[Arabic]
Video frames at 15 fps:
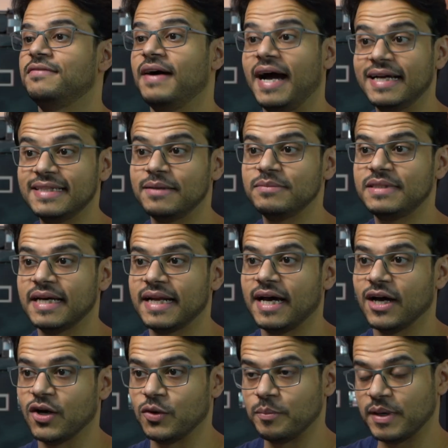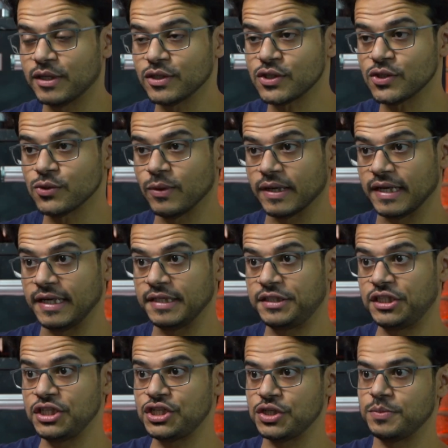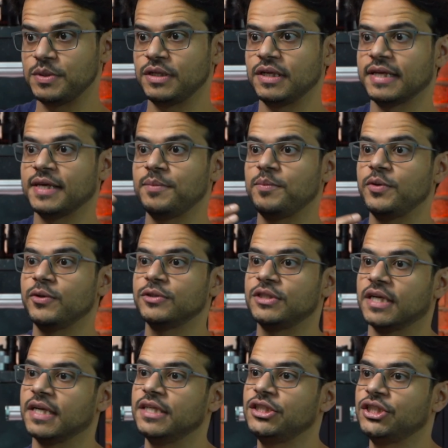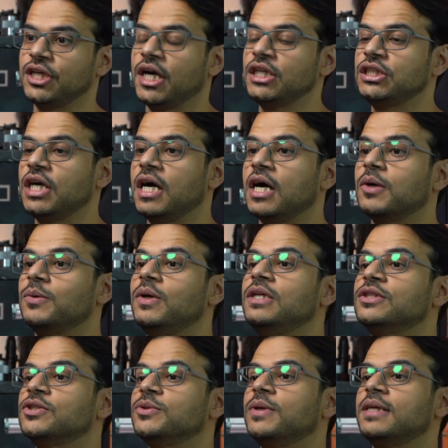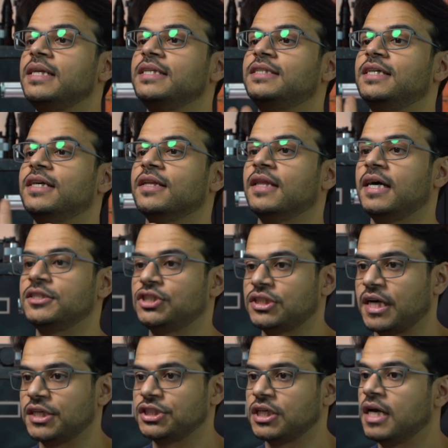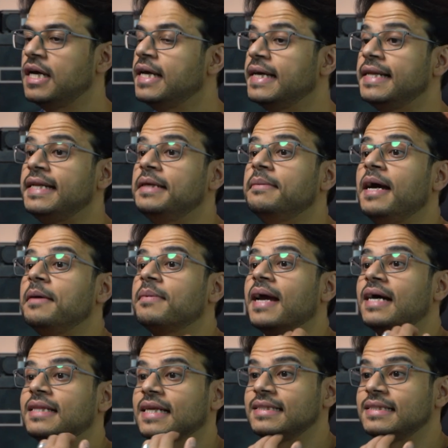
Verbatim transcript: فعدم تناغم بين الصور اللي تيجي من الكمبيوتر للشاشه والصور اللي تعرضها الشاشه لاني ما هي بقادره